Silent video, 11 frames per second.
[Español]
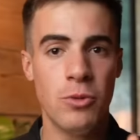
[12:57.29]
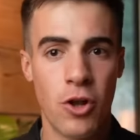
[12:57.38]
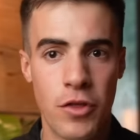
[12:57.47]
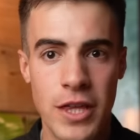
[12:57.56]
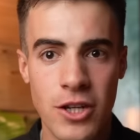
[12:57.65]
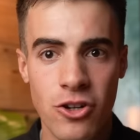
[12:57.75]
número
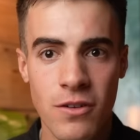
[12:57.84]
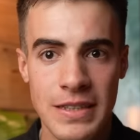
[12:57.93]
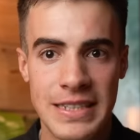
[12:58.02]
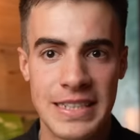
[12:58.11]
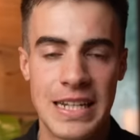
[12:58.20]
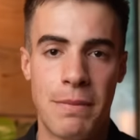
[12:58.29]
5, y
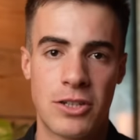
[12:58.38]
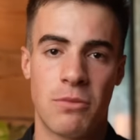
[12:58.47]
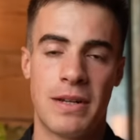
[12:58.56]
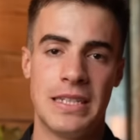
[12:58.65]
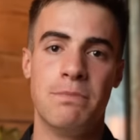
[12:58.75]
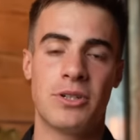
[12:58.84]
este es el paso
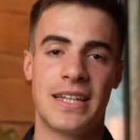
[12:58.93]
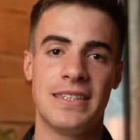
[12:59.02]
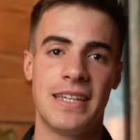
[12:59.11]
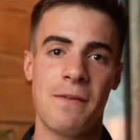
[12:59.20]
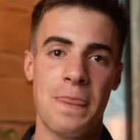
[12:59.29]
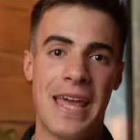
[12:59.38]
más
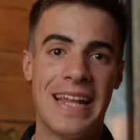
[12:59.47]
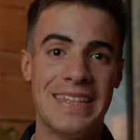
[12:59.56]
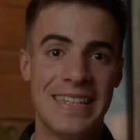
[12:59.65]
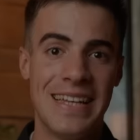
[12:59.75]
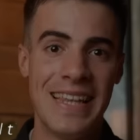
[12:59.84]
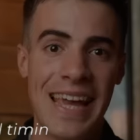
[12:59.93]
importante,
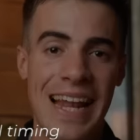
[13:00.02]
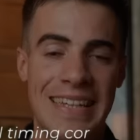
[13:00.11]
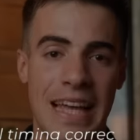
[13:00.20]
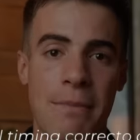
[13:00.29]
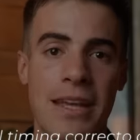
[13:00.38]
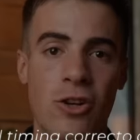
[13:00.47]
entiende el
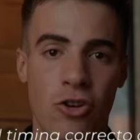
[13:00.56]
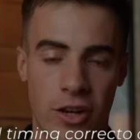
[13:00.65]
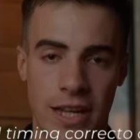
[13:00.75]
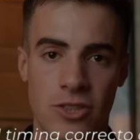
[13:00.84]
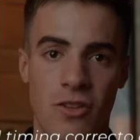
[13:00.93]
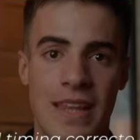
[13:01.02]
timing
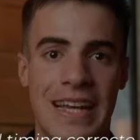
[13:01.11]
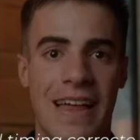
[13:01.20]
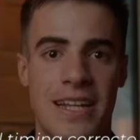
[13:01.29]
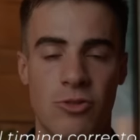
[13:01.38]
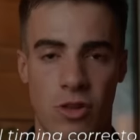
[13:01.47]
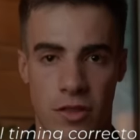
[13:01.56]
correcto de
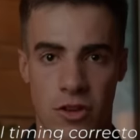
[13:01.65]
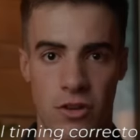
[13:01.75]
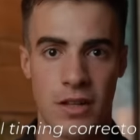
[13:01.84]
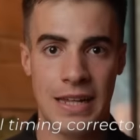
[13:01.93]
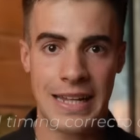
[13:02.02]
cada situación.